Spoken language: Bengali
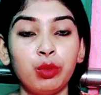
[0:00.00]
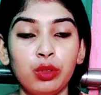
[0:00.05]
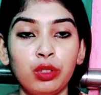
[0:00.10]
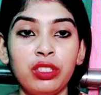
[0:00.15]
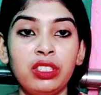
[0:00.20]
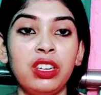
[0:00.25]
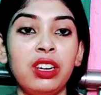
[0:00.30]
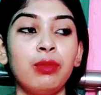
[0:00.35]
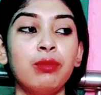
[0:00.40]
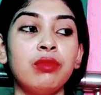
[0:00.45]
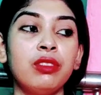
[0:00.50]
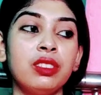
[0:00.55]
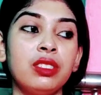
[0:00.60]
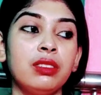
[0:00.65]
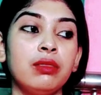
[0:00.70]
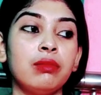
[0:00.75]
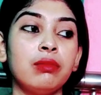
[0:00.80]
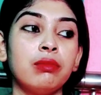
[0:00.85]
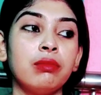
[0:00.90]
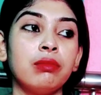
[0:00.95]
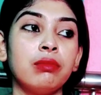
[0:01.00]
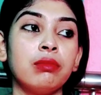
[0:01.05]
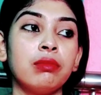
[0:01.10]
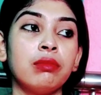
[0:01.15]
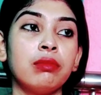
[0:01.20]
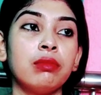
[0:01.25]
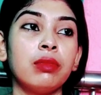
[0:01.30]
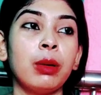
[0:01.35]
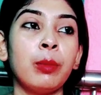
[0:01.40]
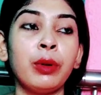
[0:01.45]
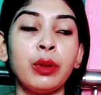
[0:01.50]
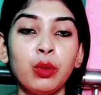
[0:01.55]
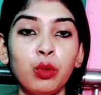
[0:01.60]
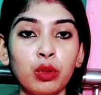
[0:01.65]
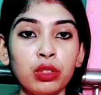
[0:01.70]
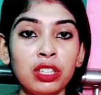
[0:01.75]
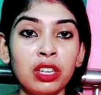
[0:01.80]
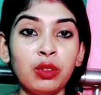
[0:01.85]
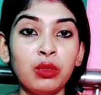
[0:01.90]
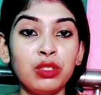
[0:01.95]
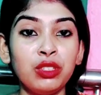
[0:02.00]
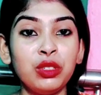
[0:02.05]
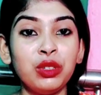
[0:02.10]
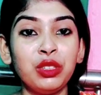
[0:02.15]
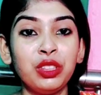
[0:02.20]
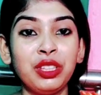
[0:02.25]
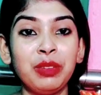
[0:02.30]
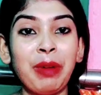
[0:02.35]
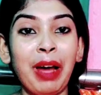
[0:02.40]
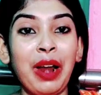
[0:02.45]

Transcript: বলছিলাম যে আমার গোছাগুছি করতে